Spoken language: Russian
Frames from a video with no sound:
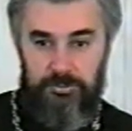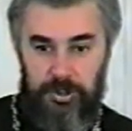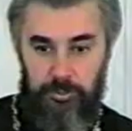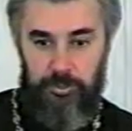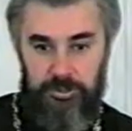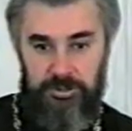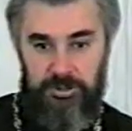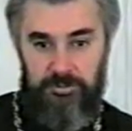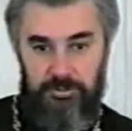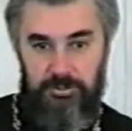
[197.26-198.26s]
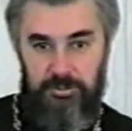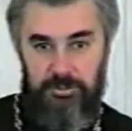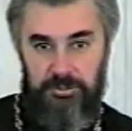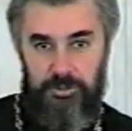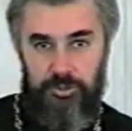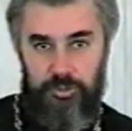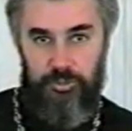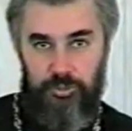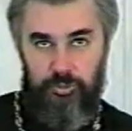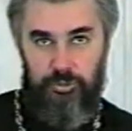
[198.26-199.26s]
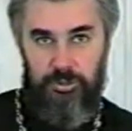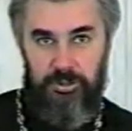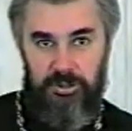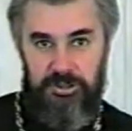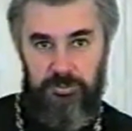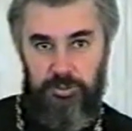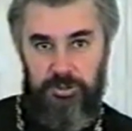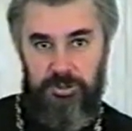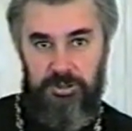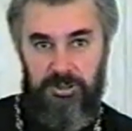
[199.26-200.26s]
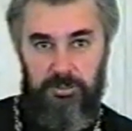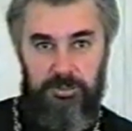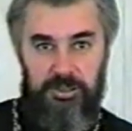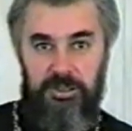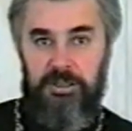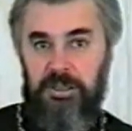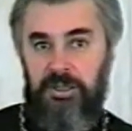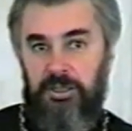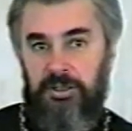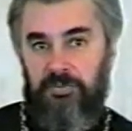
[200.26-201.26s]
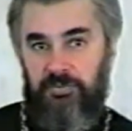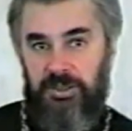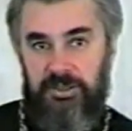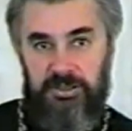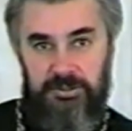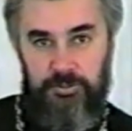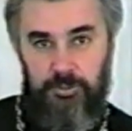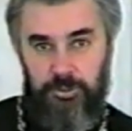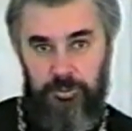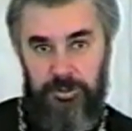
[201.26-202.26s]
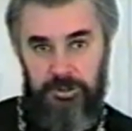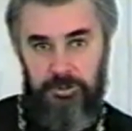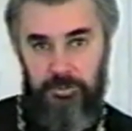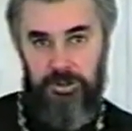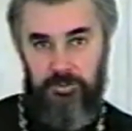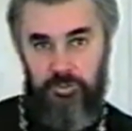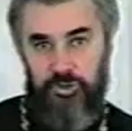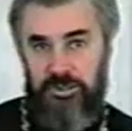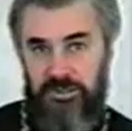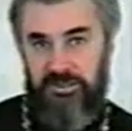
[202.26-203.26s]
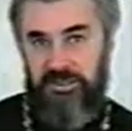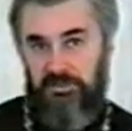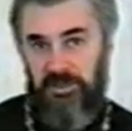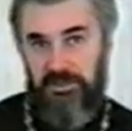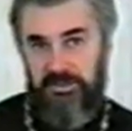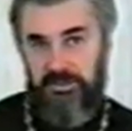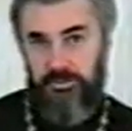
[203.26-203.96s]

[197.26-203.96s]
апостолов, для учеников Господних это была великая скорбь, потому что они расставались с